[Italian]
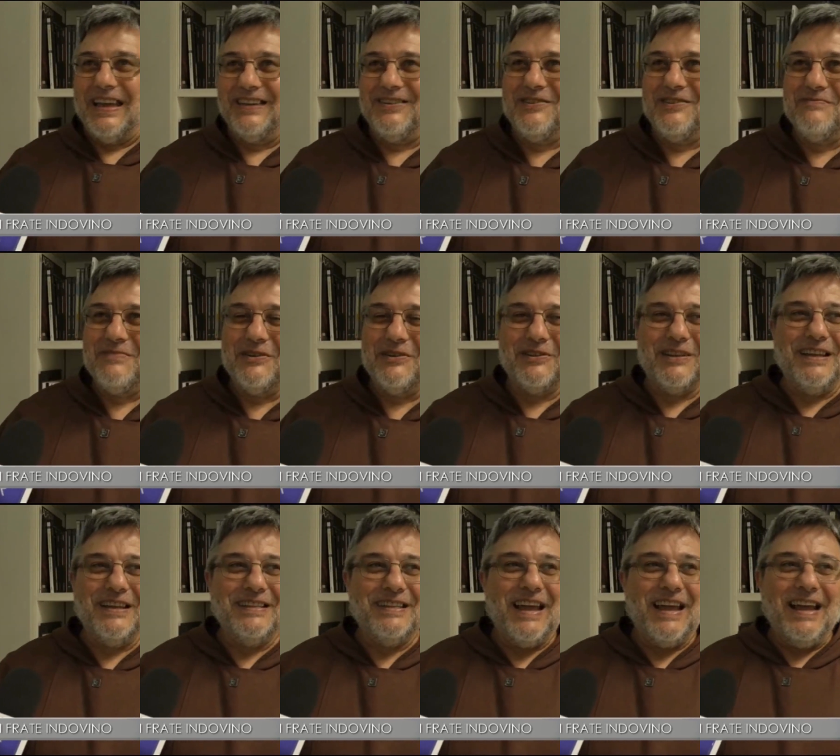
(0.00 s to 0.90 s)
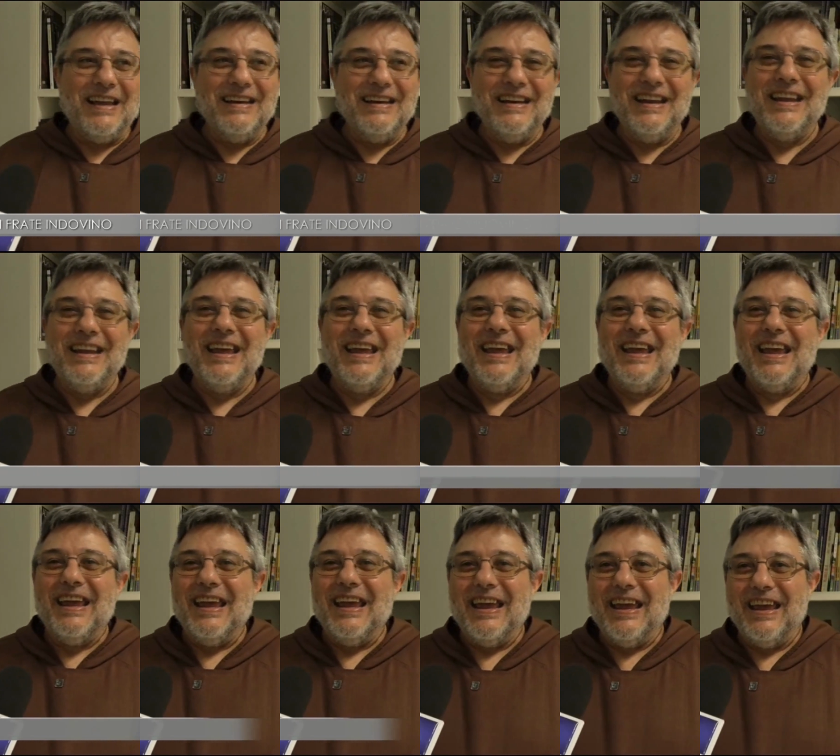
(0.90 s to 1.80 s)
compie 80 anni
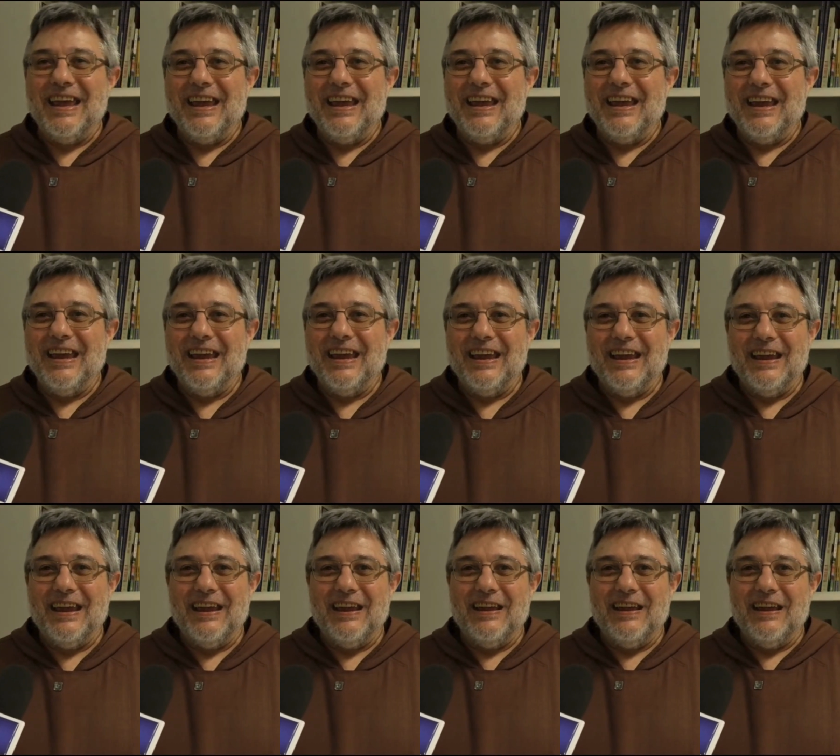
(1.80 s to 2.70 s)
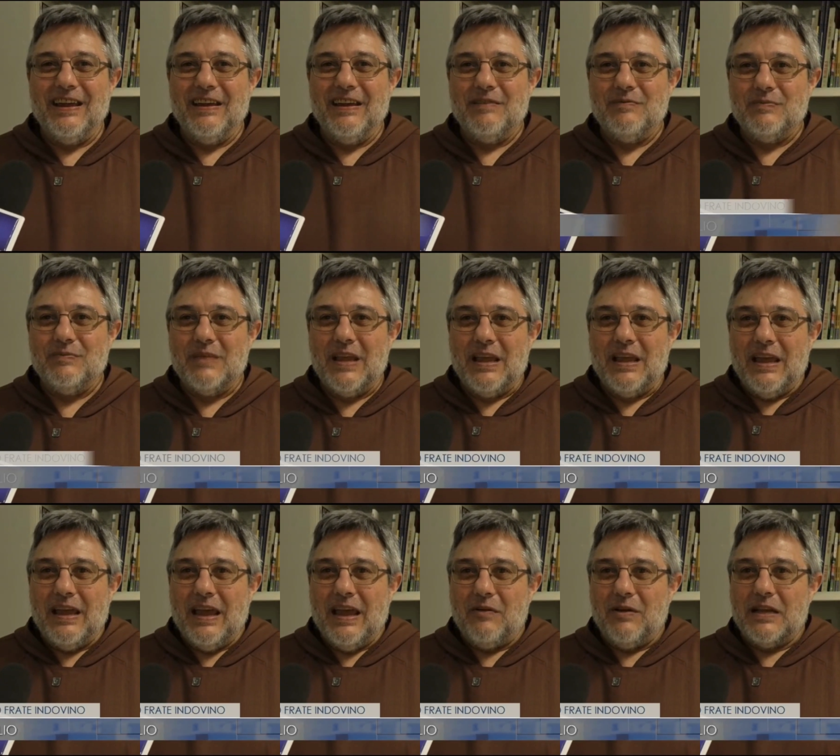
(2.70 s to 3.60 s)
e,
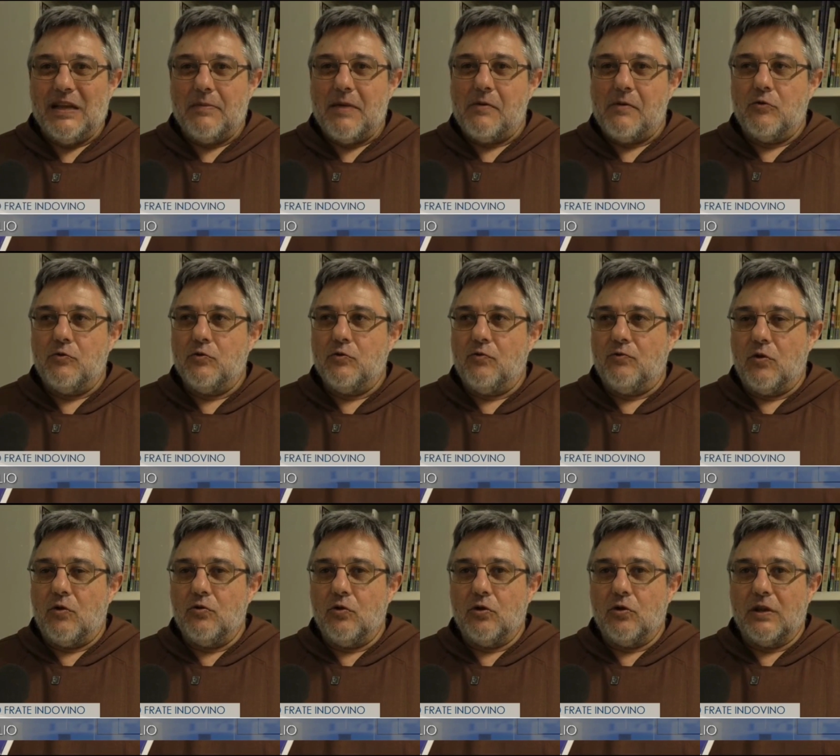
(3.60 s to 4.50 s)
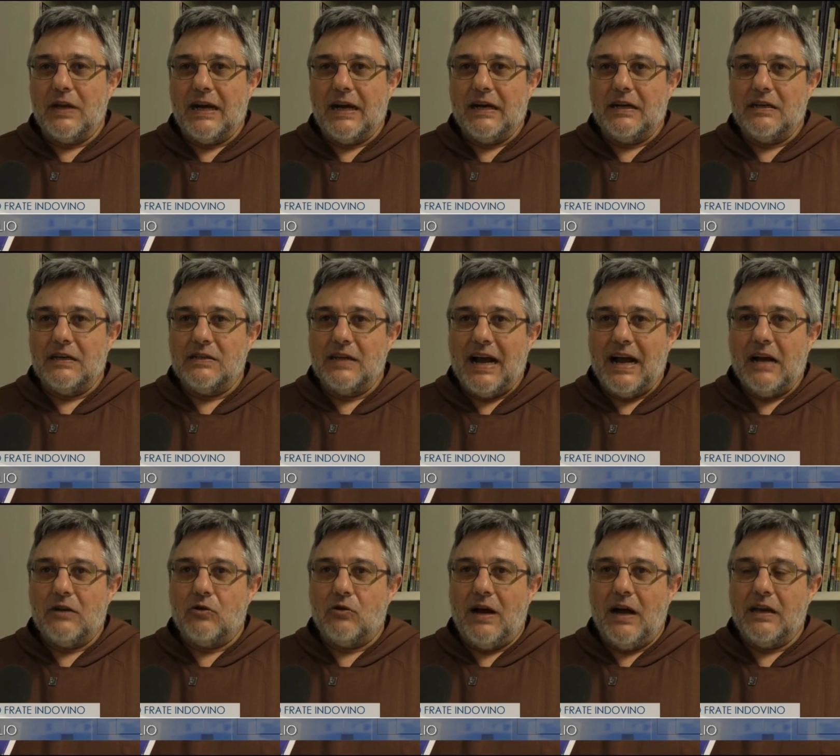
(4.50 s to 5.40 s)
e, quindi abbiamo voluto dare
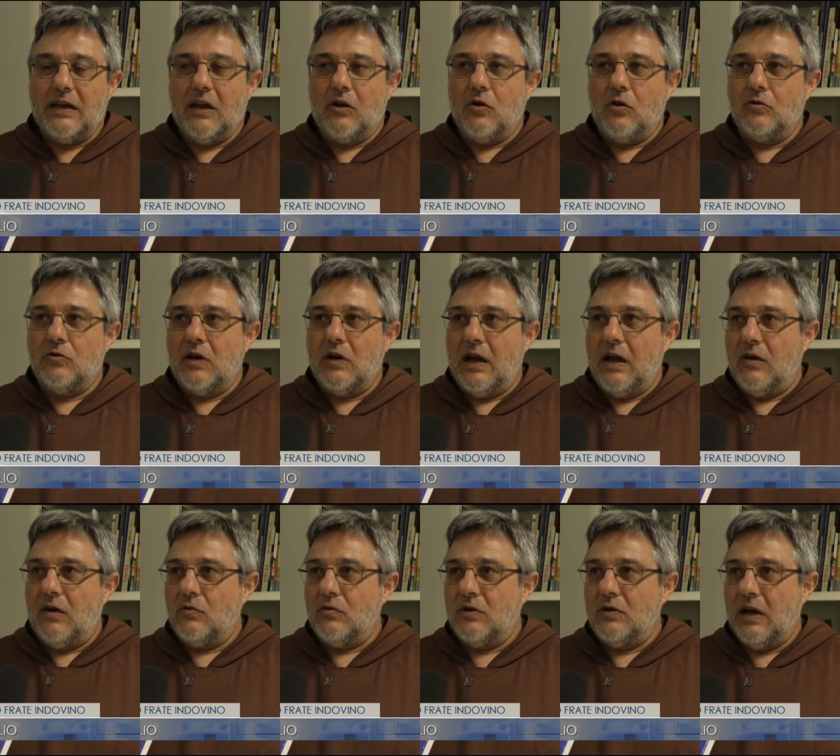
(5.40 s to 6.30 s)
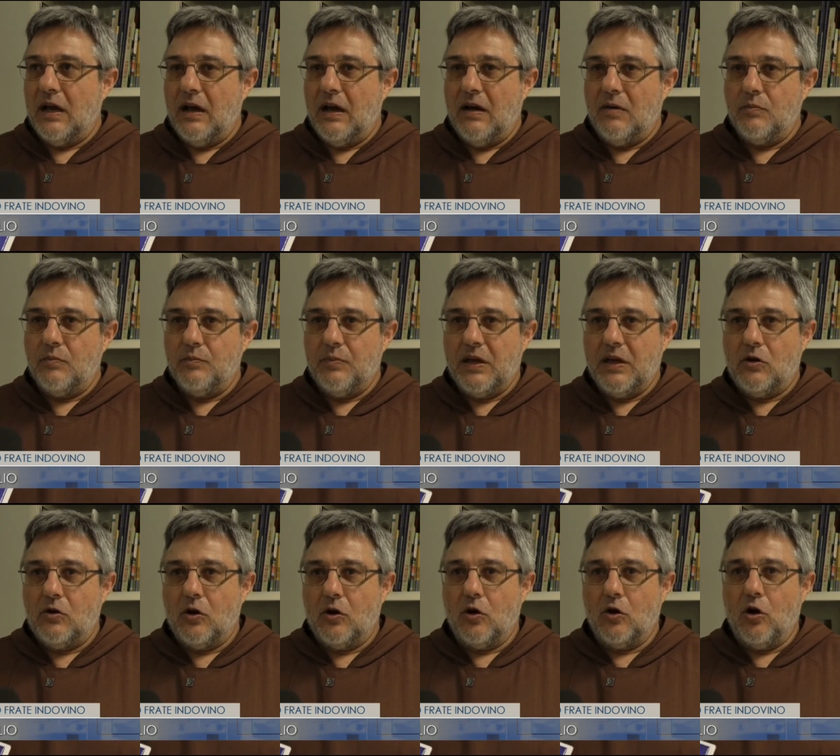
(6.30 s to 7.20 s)
risalto anche con un, un
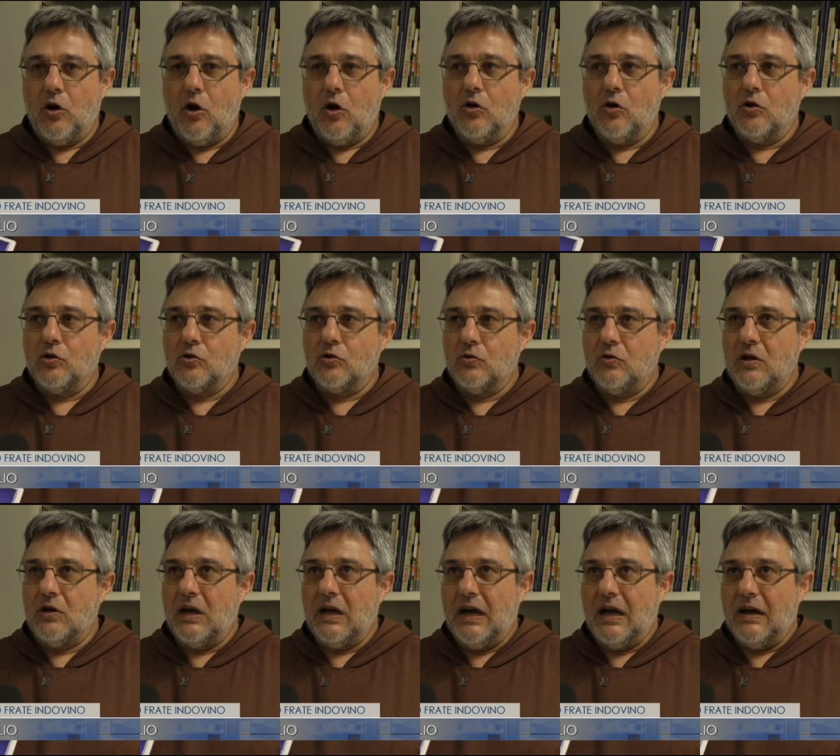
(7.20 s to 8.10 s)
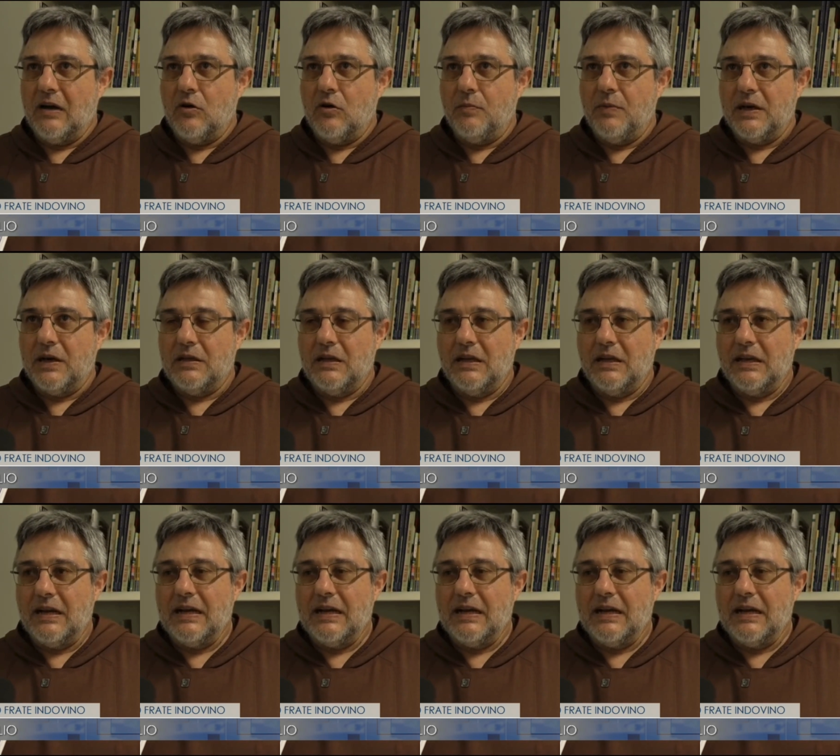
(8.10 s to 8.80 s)
piccolo logo sulla copertina del